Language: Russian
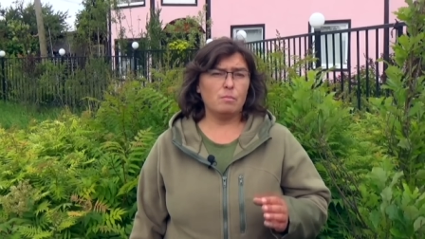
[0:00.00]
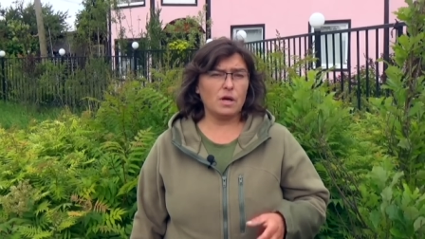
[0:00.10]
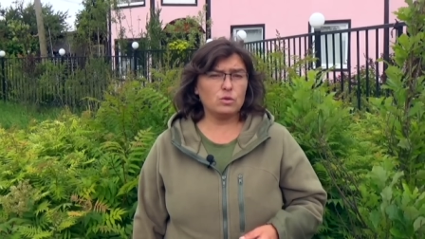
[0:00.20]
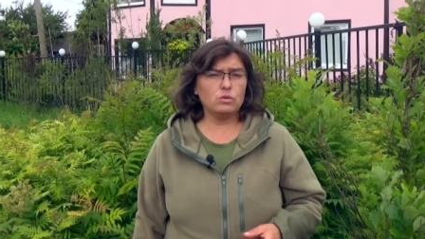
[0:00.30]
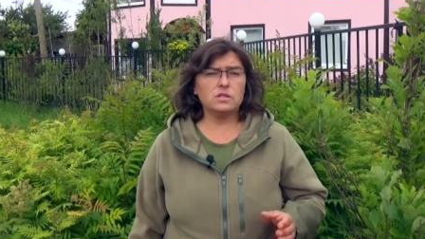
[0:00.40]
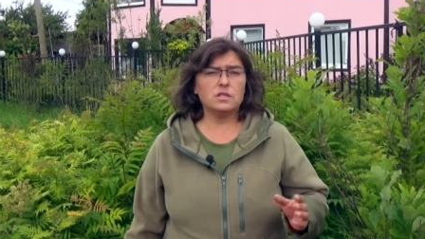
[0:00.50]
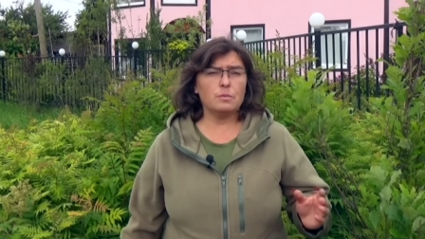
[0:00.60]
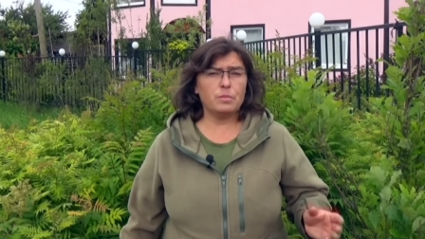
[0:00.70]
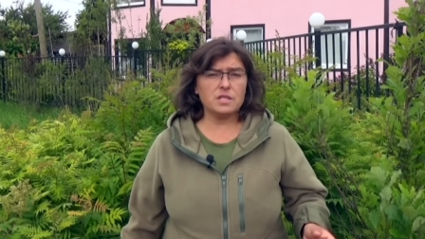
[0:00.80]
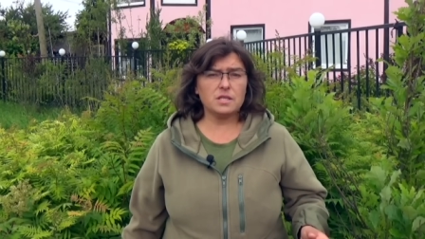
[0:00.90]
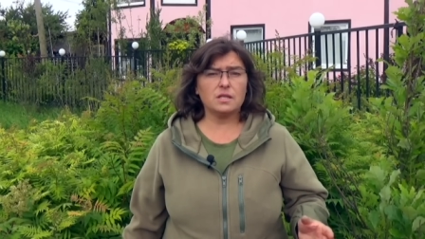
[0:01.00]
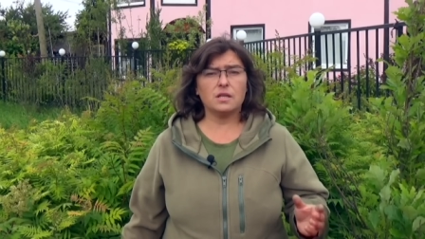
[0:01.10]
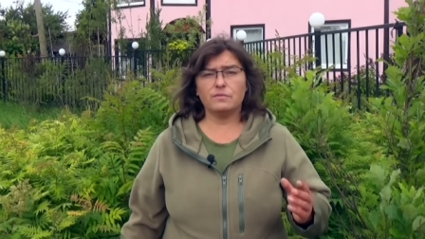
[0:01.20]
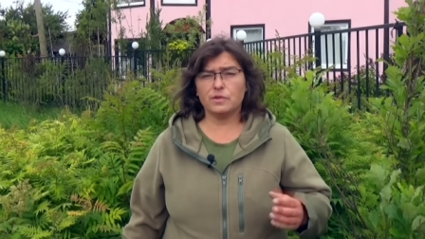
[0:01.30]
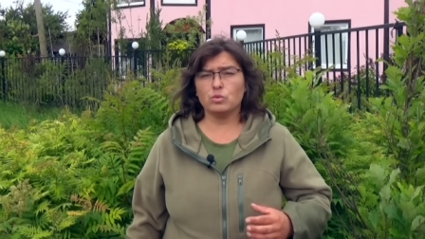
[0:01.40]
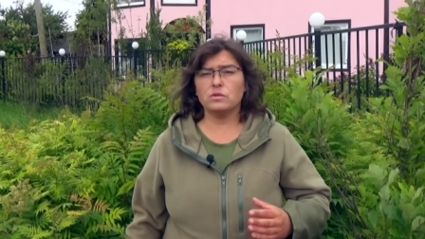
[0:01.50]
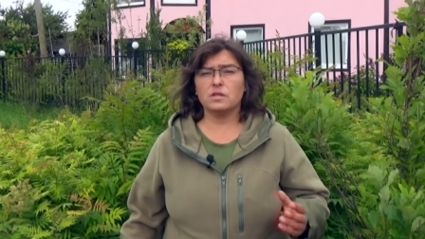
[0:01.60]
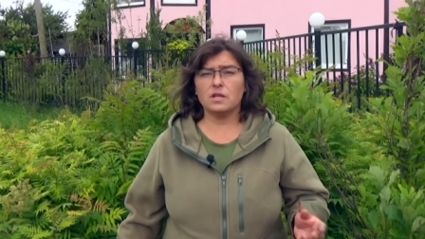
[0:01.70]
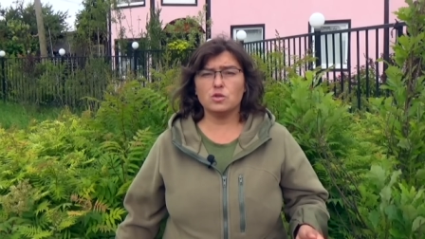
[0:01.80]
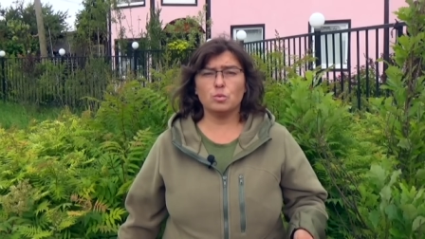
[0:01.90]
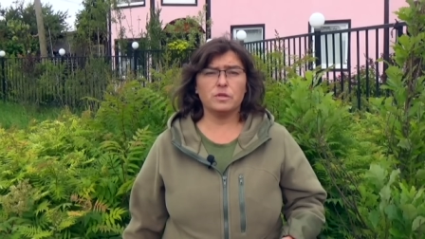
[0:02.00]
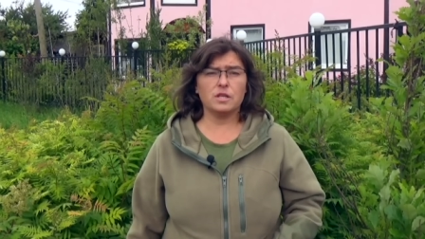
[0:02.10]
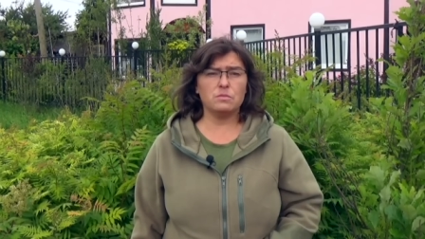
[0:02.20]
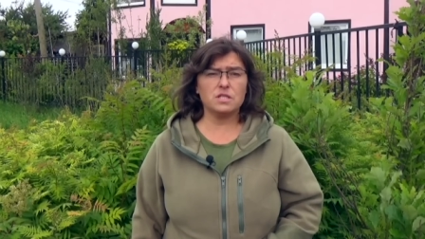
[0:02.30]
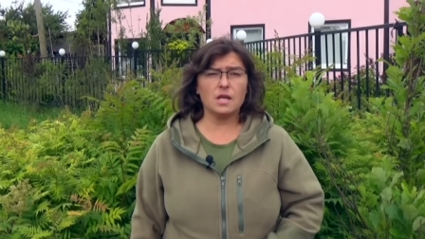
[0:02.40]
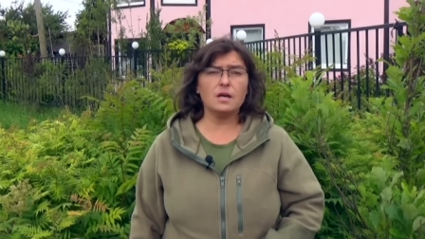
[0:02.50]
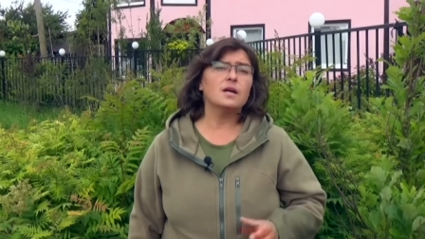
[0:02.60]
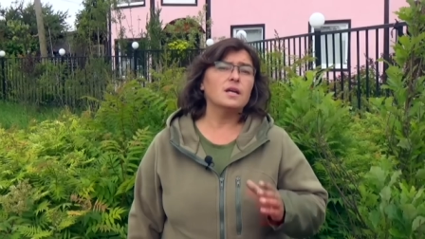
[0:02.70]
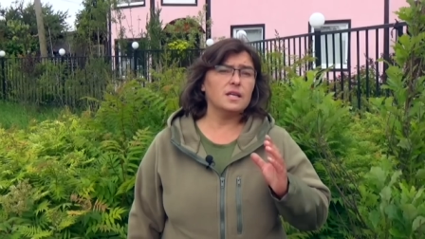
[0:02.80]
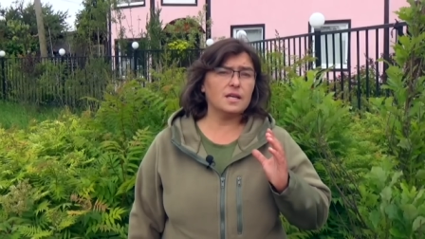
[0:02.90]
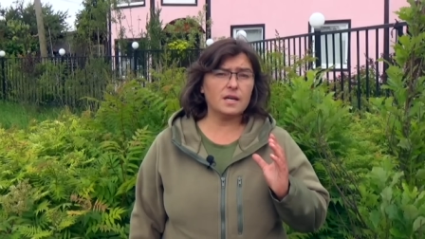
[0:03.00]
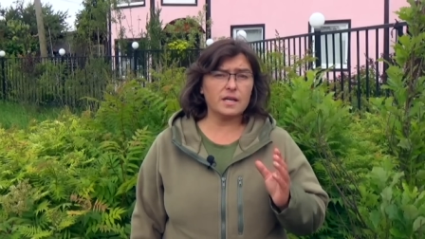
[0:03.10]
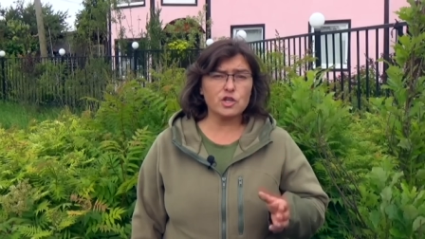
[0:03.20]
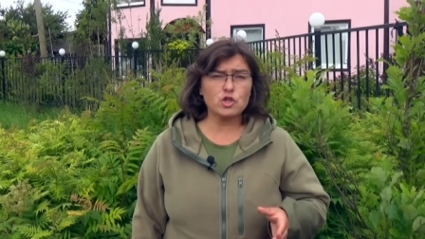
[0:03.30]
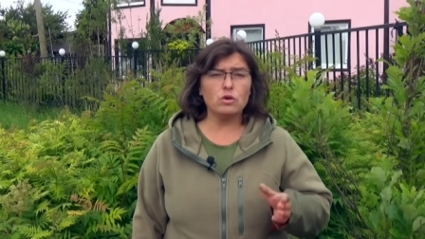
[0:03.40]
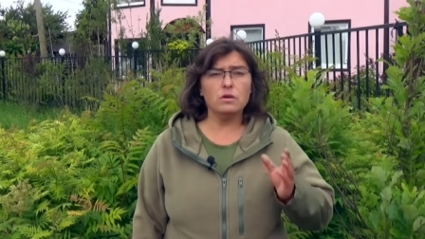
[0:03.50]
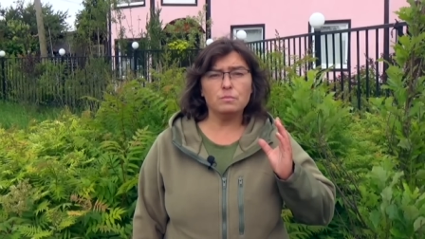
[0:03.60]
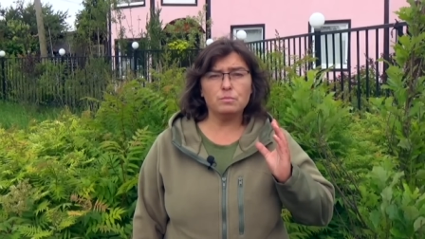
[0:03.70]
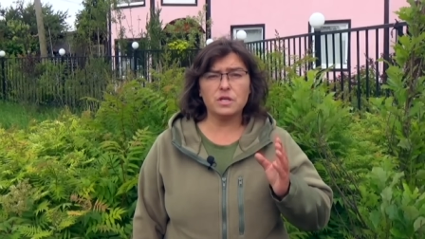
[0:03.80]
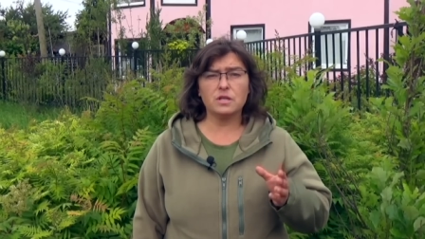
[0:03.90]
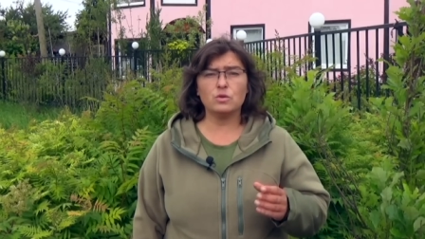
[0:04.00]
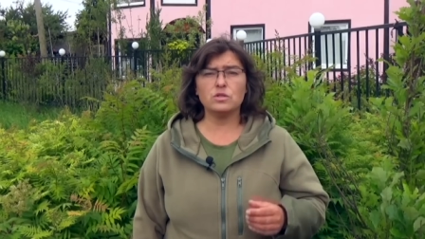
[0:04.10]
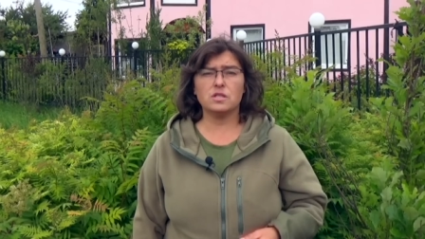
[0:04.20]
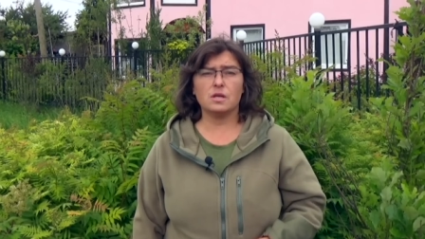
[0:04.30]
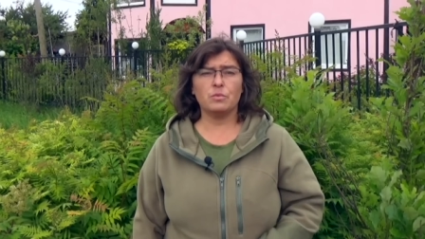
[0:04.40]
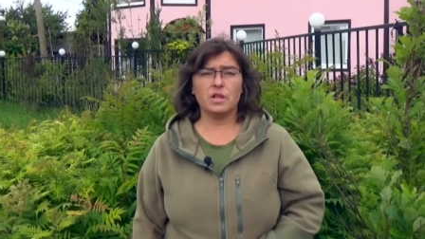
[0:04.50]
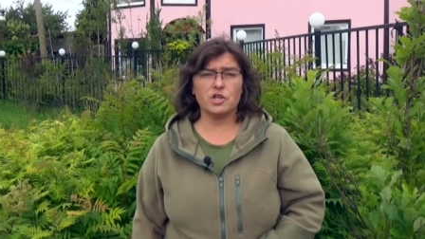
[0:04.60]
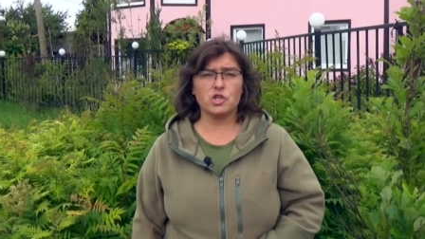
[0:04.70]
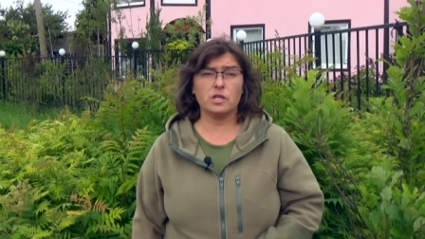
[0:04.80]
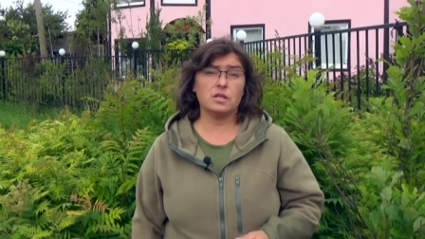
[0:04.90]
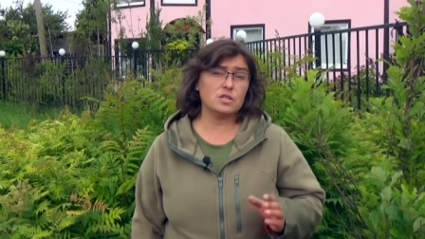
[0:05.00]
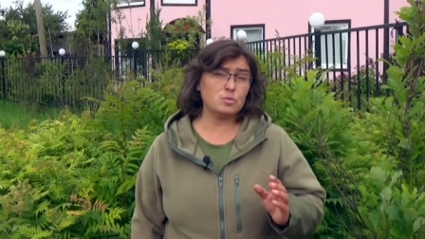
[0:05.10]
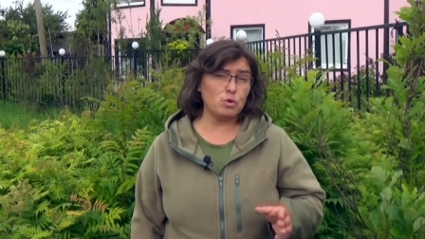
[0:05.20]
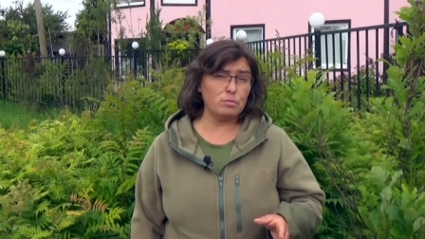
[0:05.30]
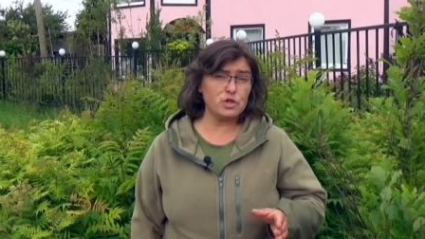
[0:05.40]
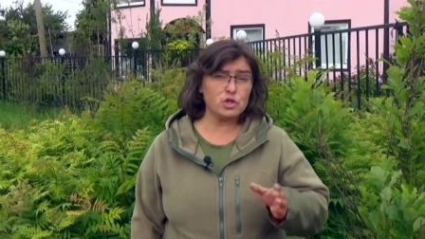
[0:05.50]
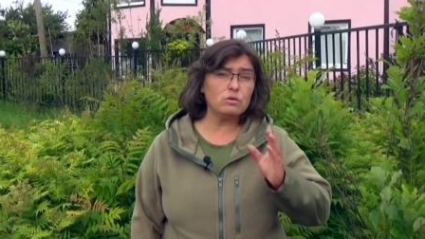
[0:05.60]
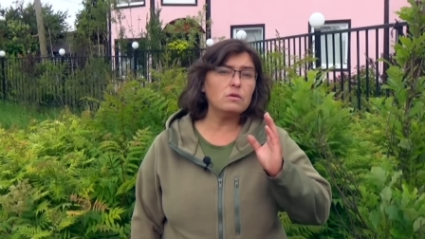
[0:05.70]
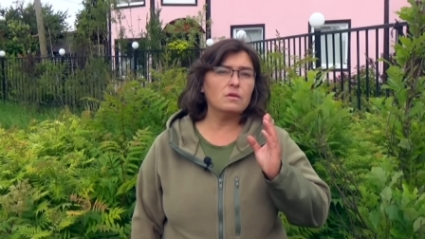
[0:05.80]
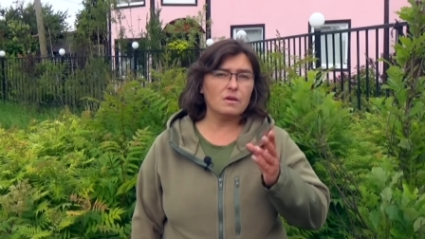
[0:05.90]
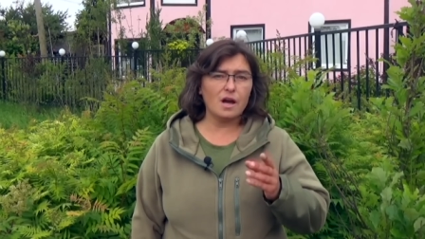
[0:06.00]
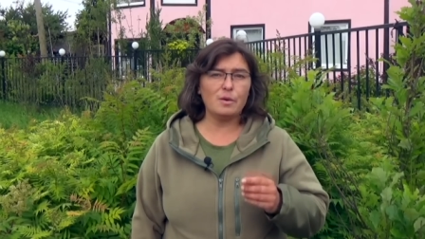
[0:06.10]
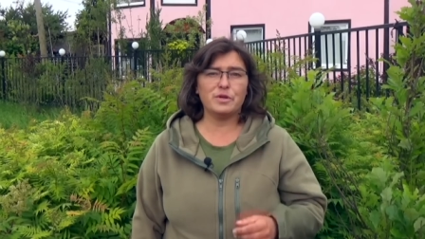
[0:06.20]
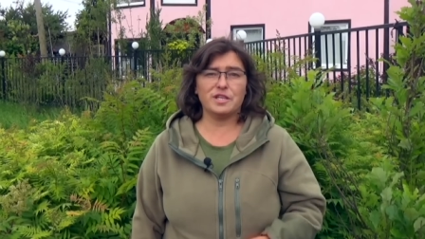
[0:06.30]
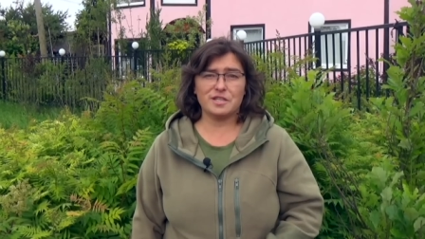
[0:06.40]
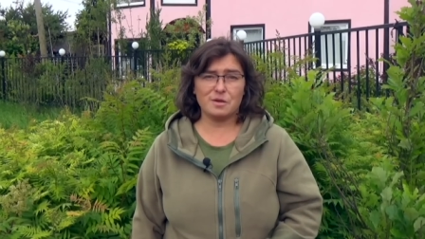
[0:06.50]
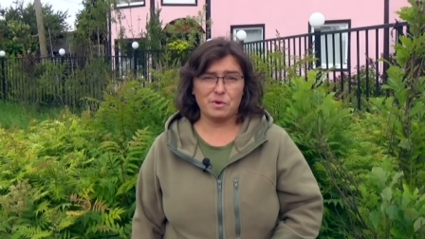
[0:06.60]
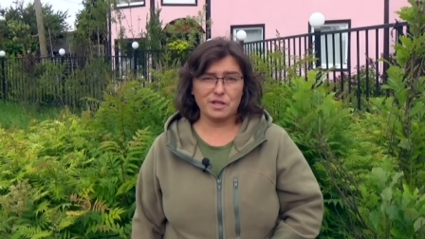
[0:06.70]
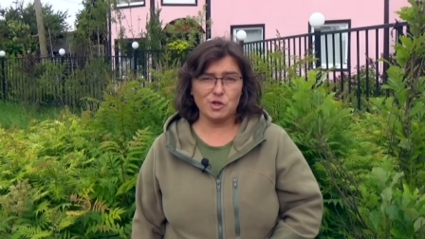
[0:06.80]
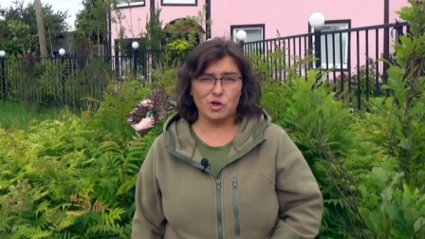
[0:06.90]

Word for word: подходит для посадки в труднодоступных местах и хорошо переносит омоложение с помощью обрезки под